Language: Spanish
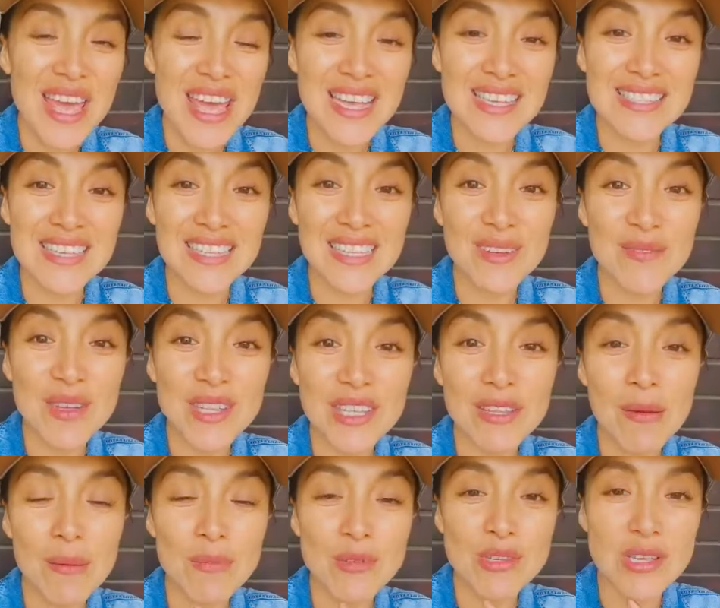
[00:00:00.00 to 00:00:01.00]

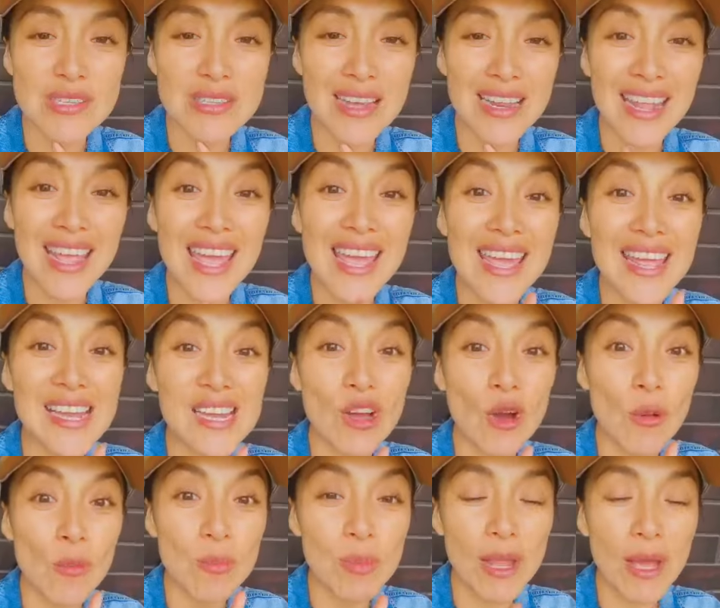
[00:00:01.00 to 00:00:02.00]
Exactamente vamos a estar en el
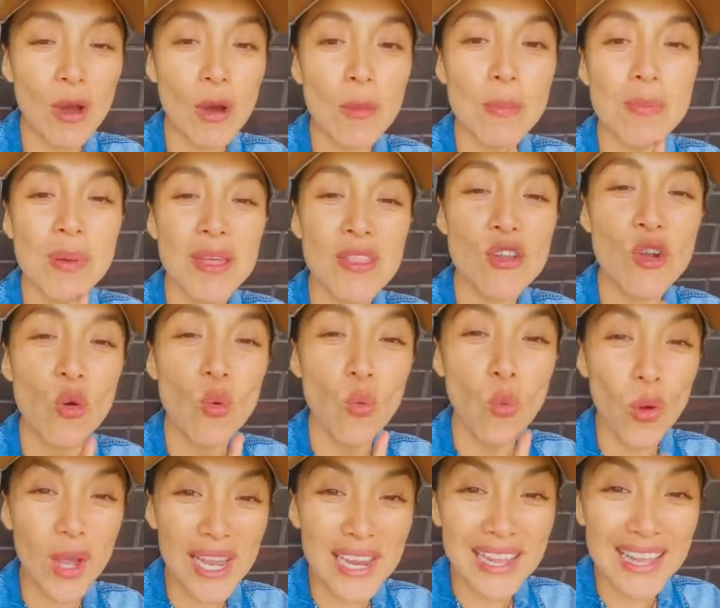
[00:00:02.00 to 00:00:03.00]
complejo Pedro
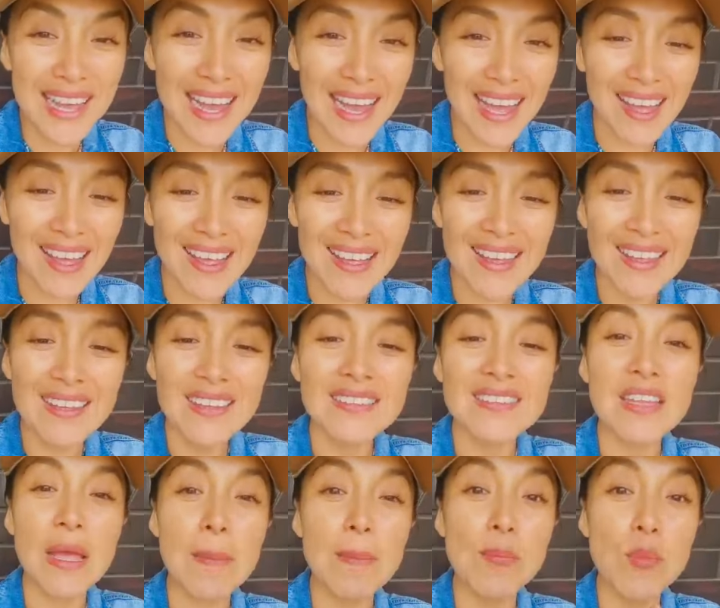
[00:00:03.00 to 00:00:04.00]
Huilca
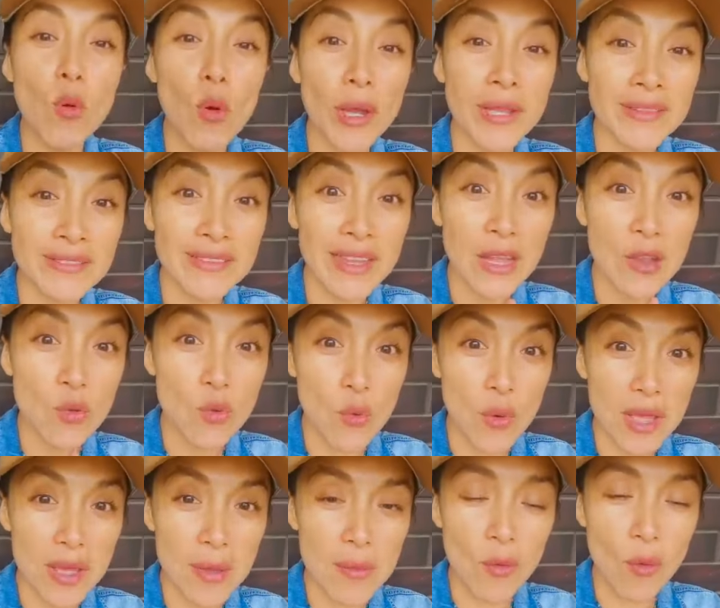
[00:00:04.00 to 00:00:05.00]
de Puente
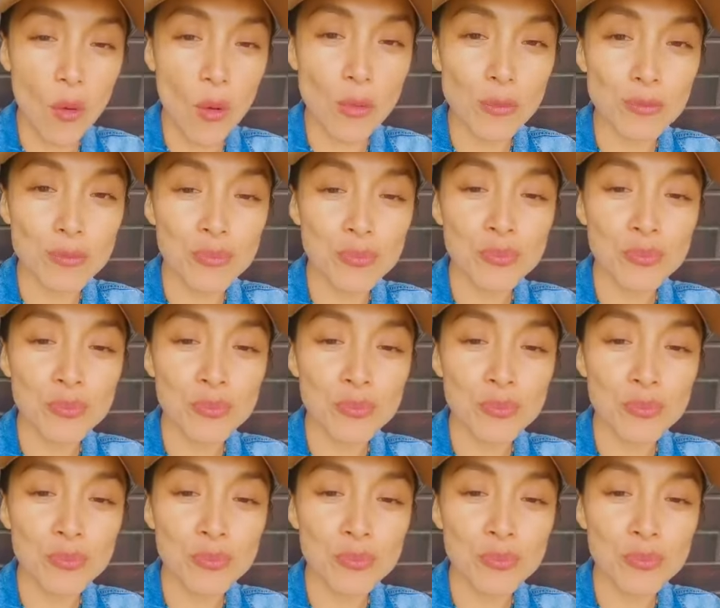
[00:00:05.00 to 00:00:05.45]
Nuevo